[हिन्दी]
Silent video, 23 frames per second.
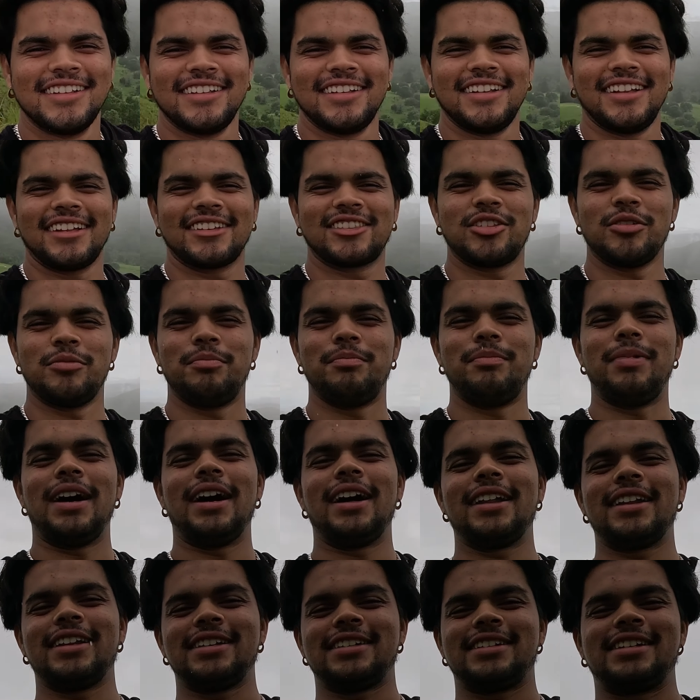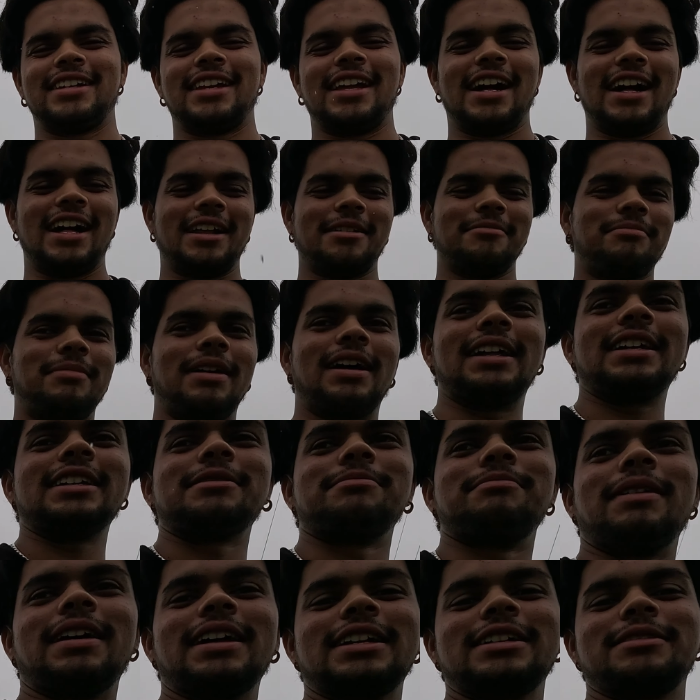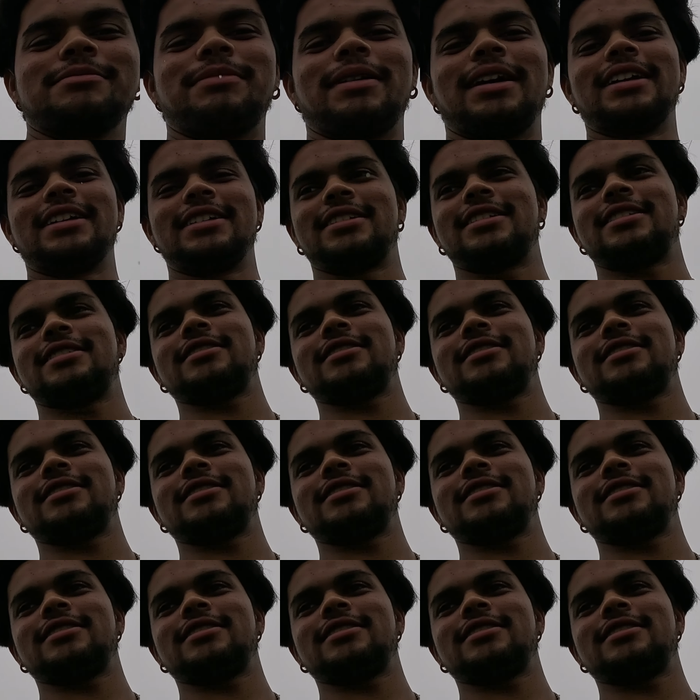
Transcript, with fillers: एक तो बारिश यार बारिश बारिश बारिश